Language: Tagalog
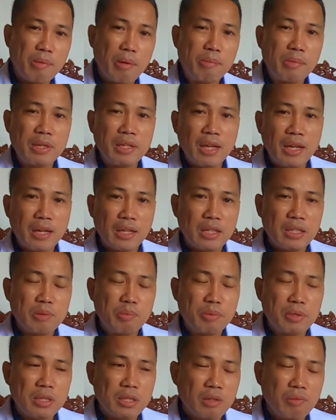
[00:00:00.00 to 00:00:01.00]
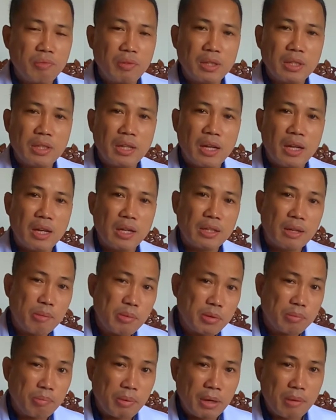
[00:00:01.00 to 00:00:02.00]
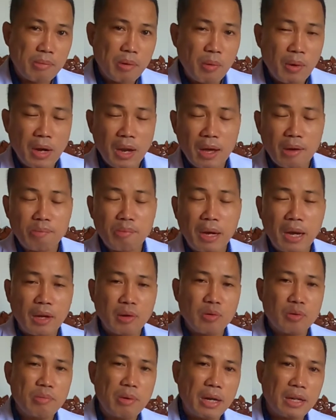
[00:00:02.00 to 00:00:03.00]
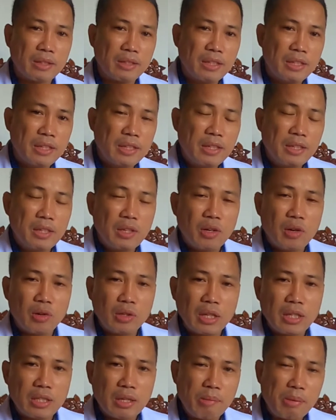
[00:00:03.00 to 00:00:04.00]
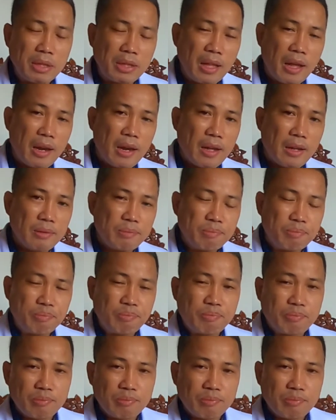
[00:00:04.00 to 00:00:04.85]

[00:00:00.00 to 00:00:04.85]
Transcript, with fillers: mabigyan ng specific na gamot para mawala ang balakubak. Okay, samantala,